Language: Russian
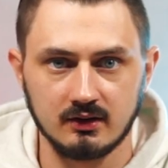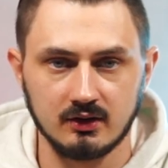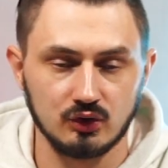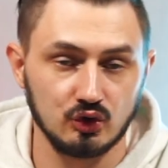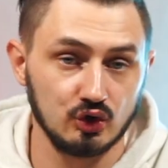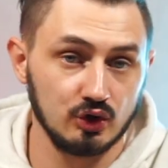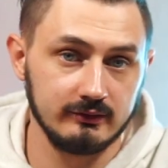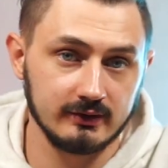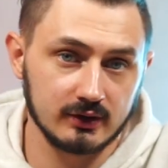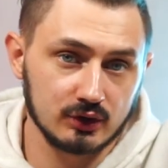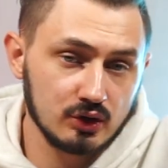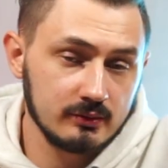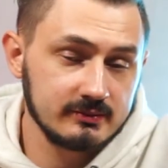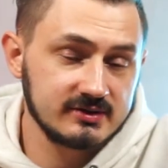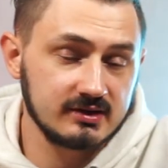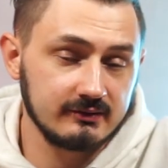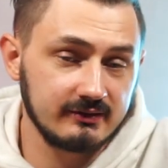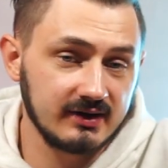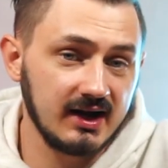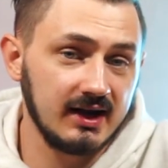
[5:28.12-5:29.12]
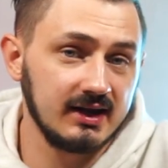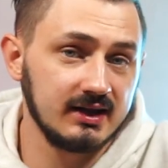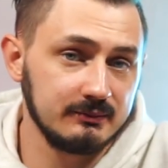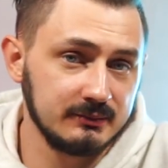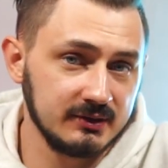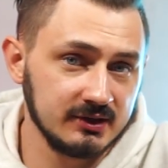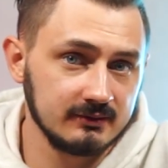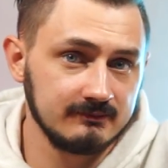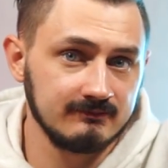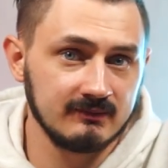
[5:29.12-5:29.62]
Ну и вернемся в реальный
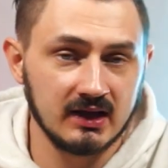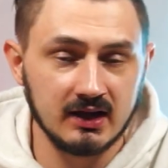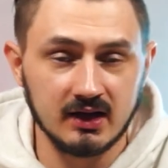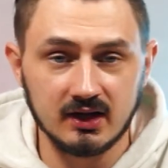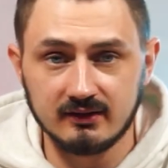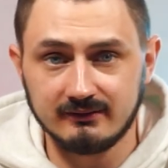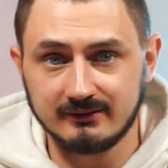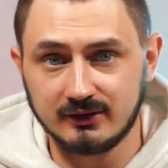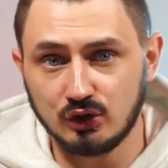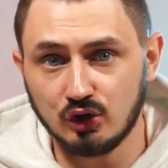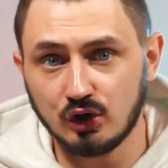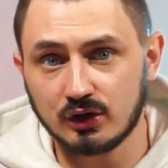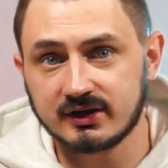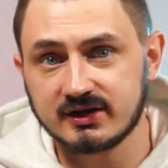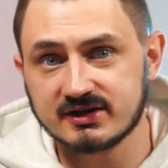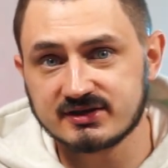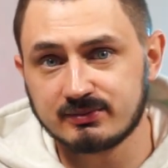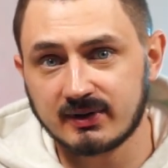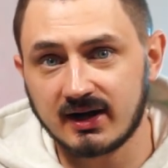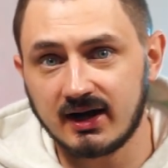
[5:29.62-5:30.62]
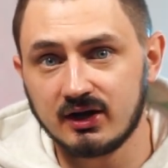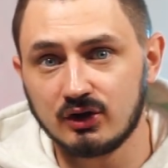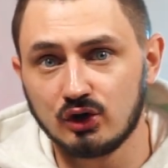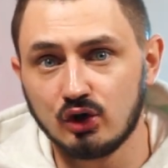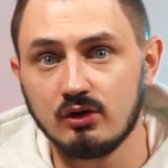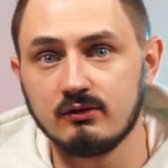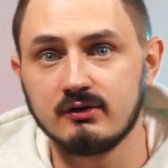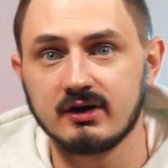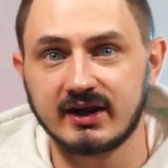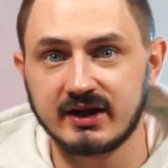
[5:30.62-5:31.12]
мир. В Нью-Йорке избрали
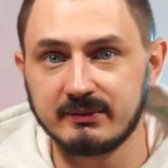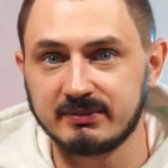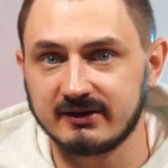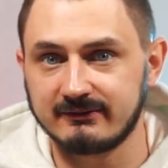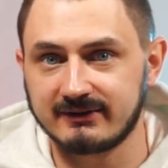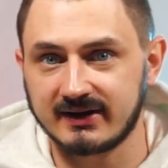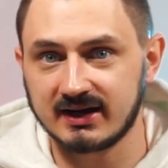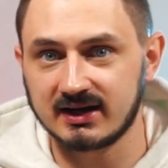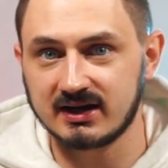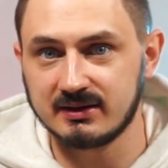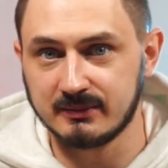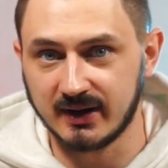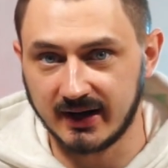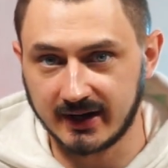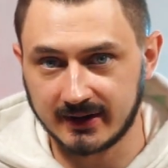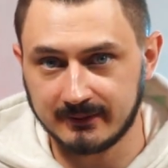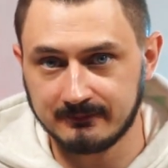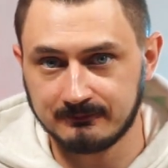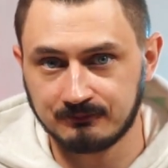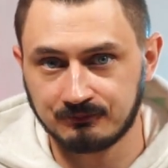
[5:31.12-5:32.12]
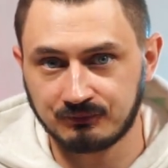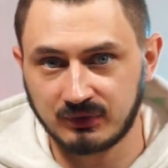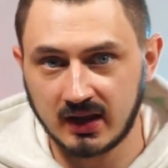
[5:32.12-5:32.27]
нового криптофрендли мэра.